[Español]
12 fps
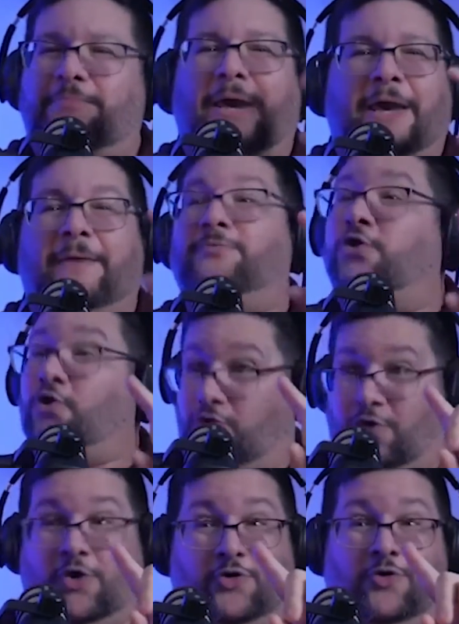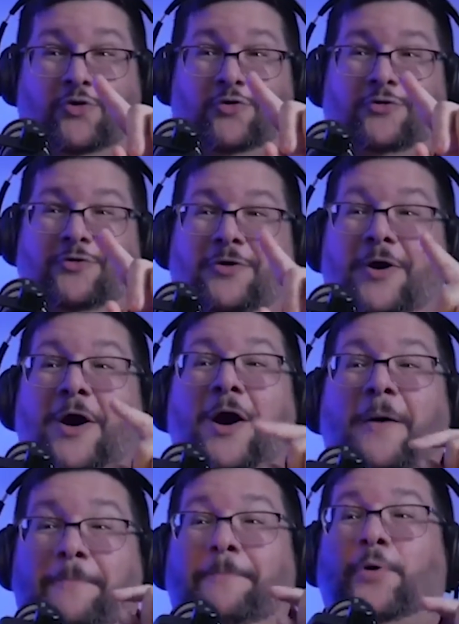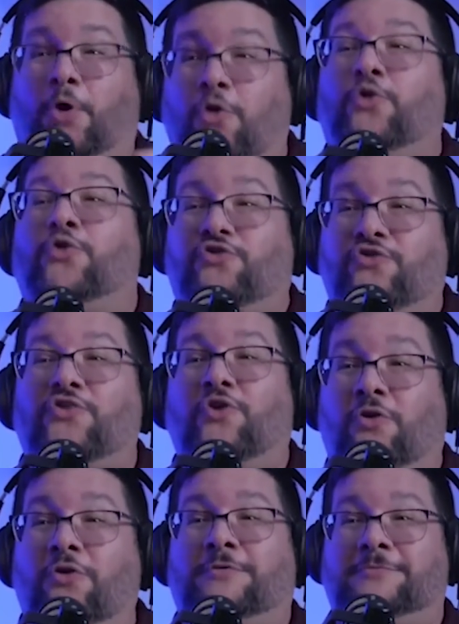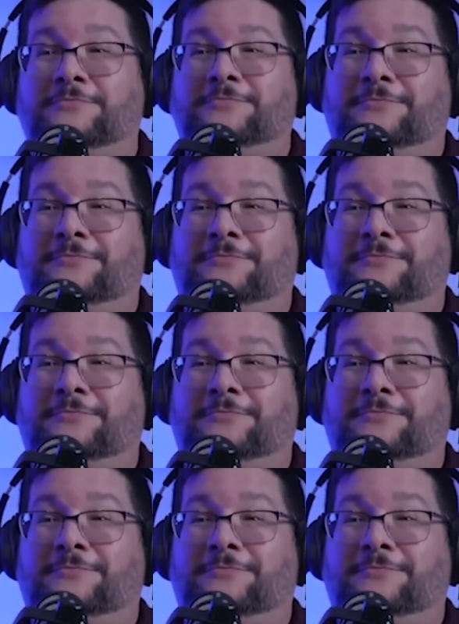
eh, no, no, no, no, no. Producción